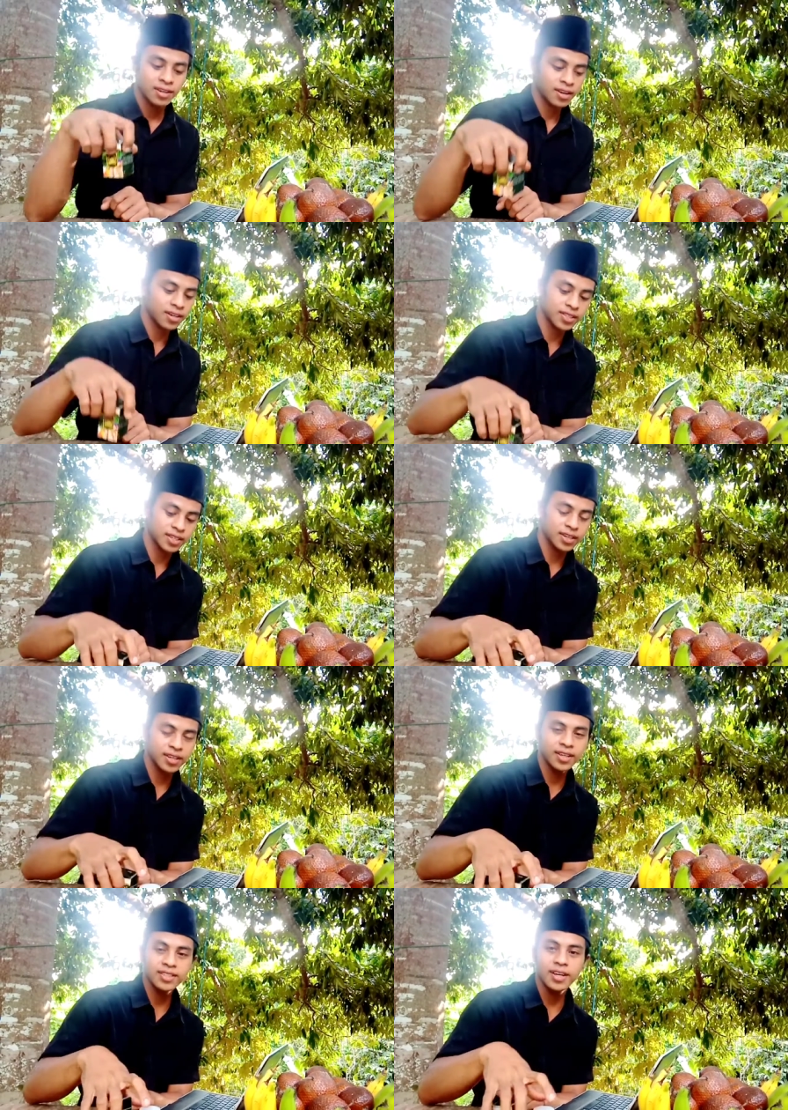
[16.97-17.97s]
nah di
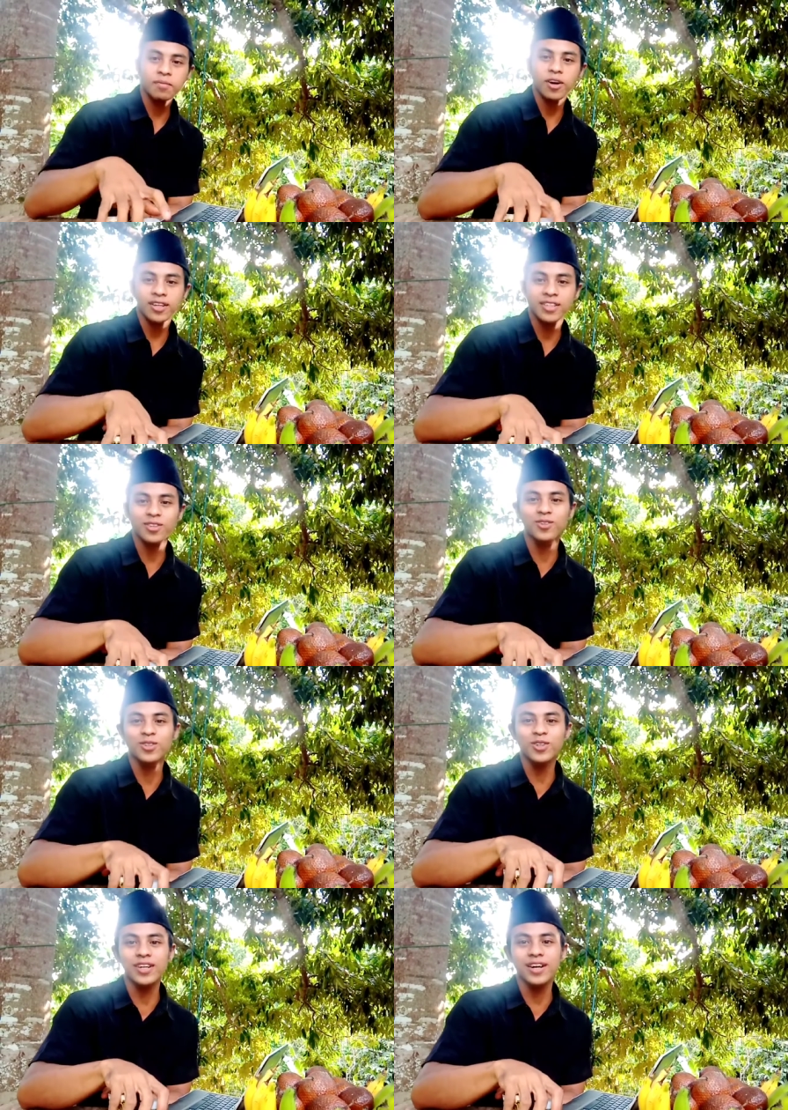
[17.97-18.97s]
sini saya mau kasih
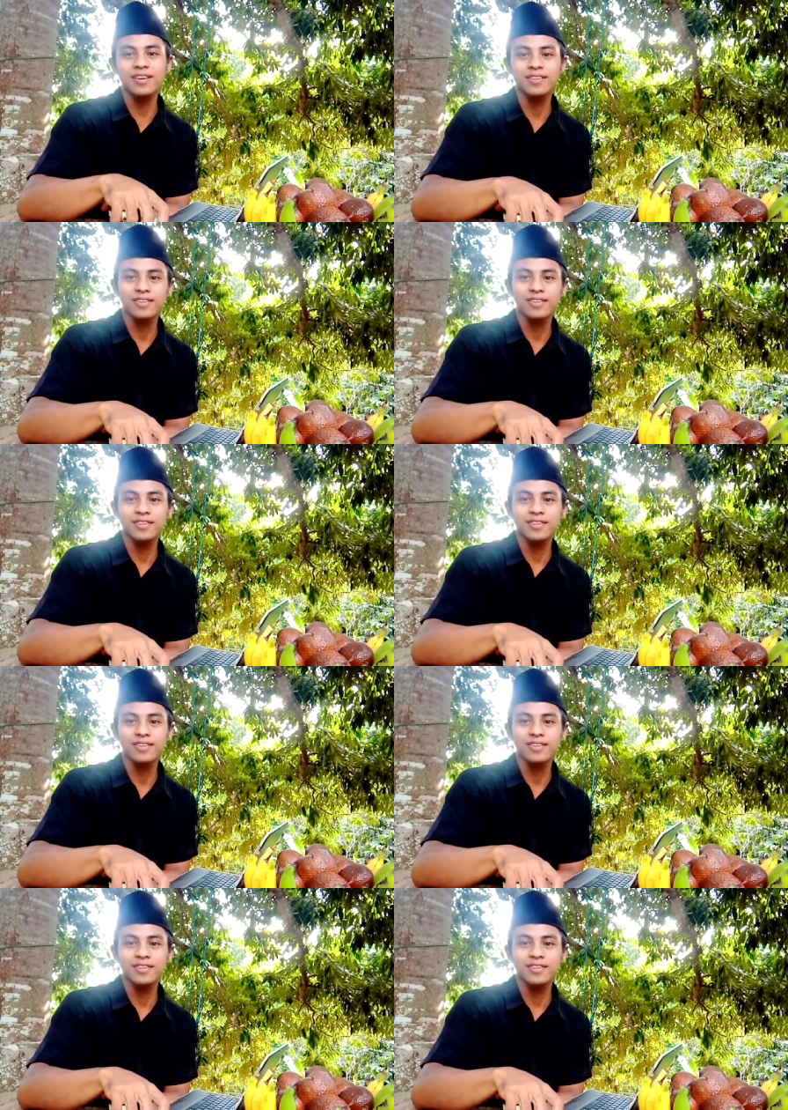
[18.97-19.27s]
tunjuk ya